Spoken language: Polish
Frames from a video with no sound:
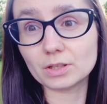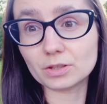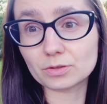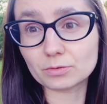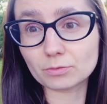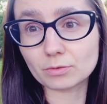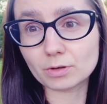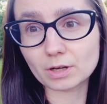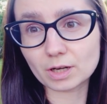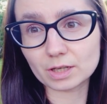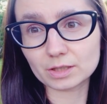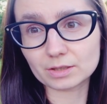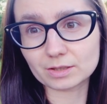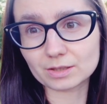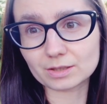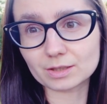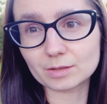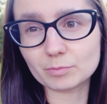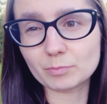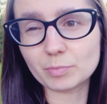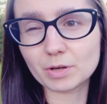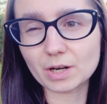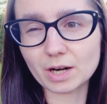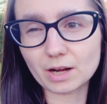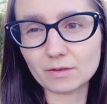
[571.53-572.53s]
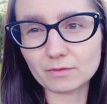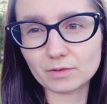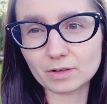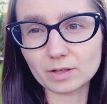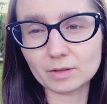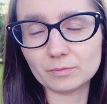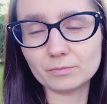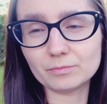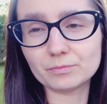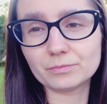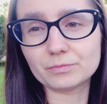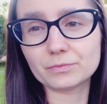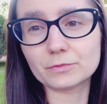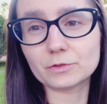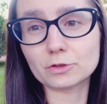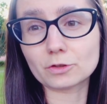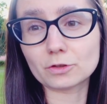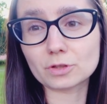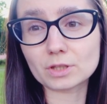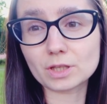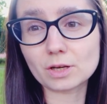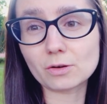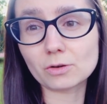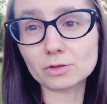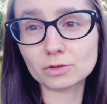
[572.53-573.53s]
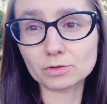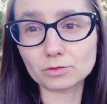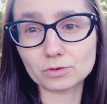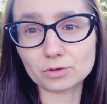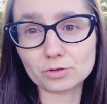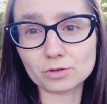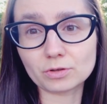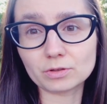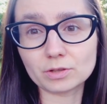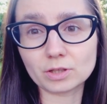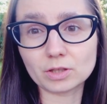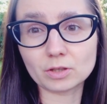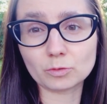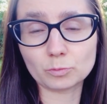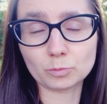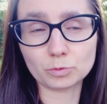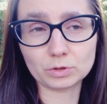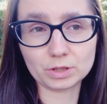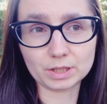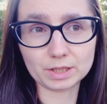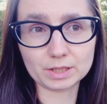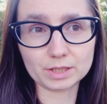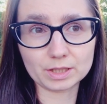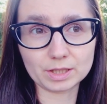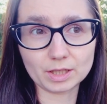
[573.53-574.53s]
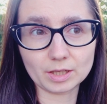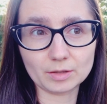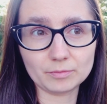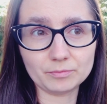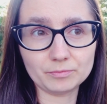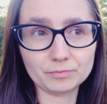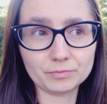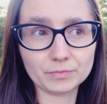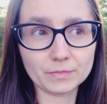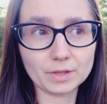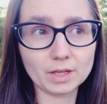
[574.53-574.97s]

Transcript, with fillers: I słuchajcie, sprawa została zgłoszona na policję